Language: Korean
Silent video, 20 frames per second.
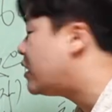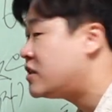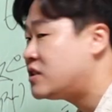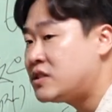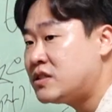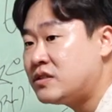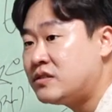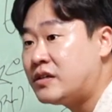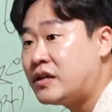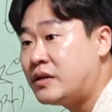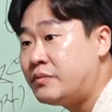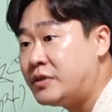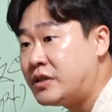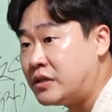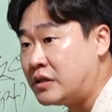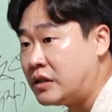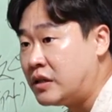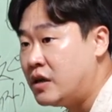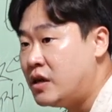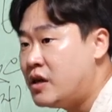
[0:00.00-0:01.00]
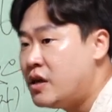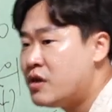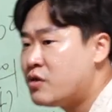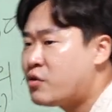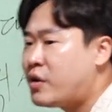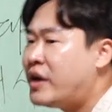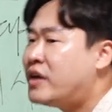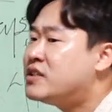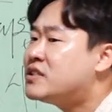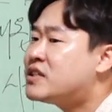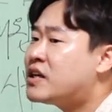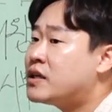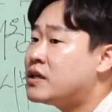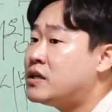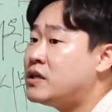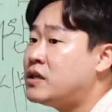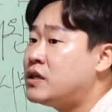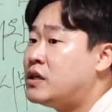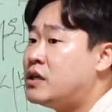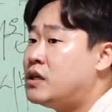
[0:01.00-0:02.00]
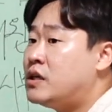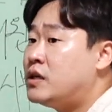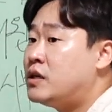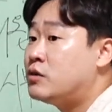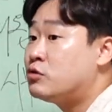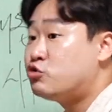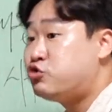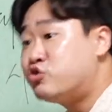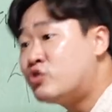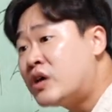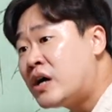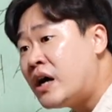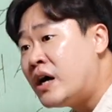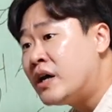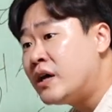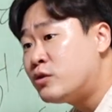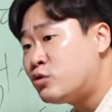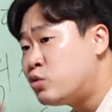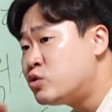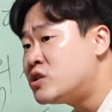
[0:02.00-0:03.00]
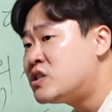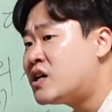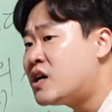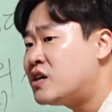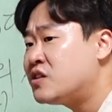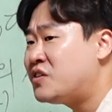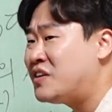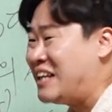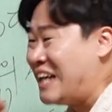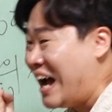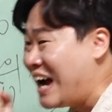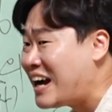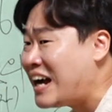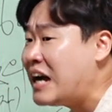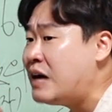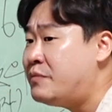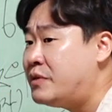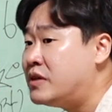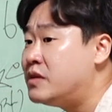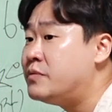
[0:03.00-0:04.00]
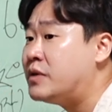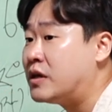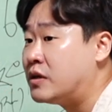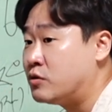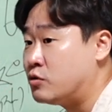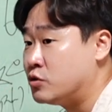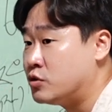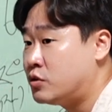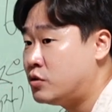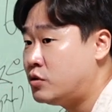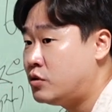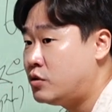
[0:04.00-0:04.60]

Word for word: 하는 시스템은 굉장히 국가의 토지 장악력의 약함을 의미하는 거죠.